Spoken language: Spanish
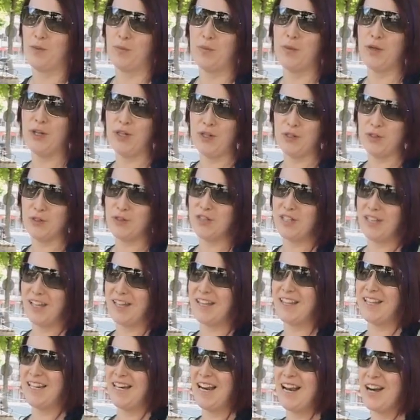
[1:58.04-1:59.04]
Bueno, si
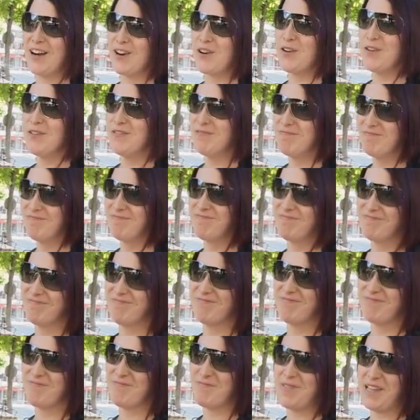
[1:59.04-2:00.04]
hacen algo,
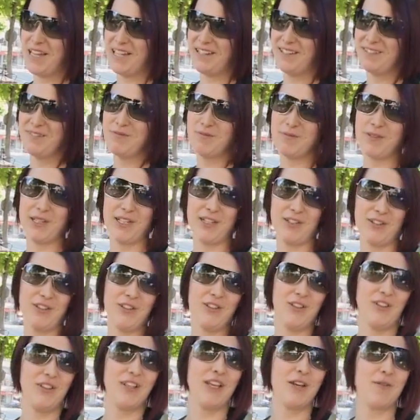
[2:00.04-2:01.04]
bien,
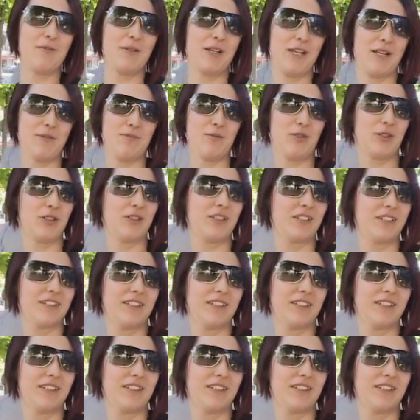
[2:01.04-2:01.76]
pero ya veremos,